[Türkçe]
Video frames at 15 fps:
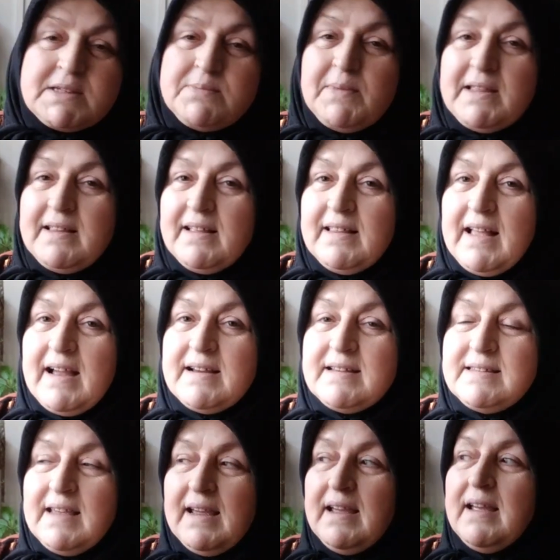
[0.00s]
kısmet
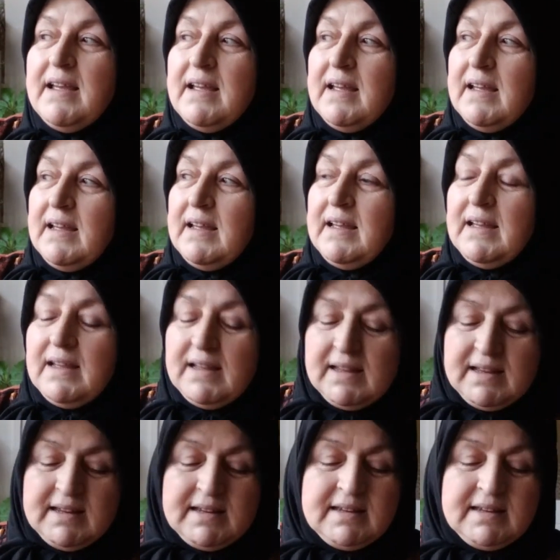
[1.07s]
ederse ee,